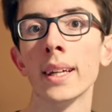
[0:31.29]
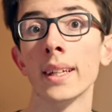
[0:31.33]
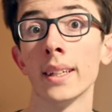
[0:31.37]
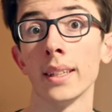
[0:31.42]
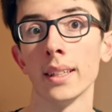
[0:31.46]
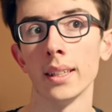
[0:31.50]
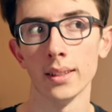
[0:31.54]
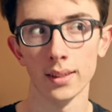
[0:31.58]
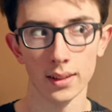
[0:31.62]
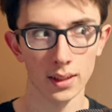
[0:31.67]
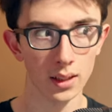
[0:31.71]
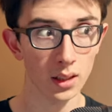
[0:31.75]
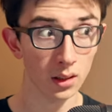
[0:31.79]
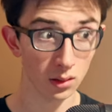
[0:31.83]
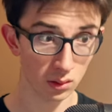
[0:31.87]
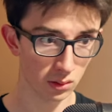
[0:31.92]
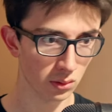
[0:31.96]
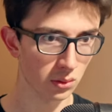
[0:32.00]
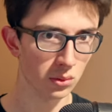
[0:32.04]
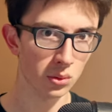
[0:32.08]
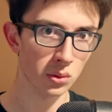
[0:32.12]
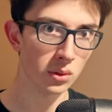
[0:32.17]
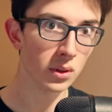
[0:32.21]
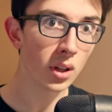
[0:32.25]
et c'est
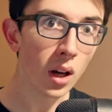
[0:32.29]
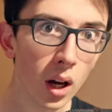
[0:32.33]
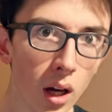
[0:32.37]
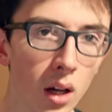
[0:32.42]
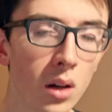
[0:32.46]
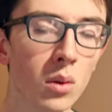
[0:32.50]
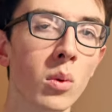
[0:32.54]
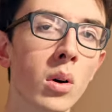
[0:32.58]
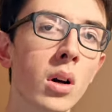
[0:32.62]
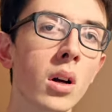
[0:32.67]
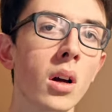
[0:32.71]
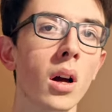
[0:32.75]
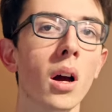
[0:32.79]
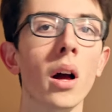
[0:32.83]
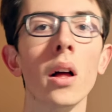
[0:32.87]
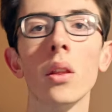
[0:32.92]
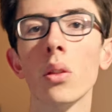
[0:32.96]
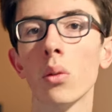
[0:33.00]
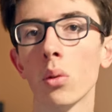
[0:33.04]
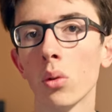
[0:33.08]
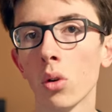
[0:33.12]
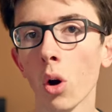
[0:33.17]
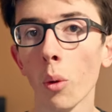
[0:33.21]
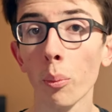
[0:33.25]
euh, de très loin un
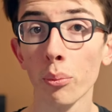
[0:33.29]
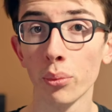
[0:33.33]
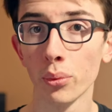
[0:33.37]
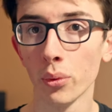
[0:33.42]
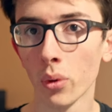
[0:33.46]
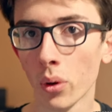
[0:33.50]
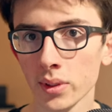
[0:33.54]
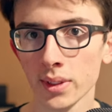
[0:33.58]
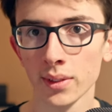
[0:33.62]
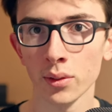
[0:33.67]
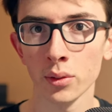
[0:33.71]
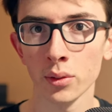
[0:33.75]
de leurs plus grands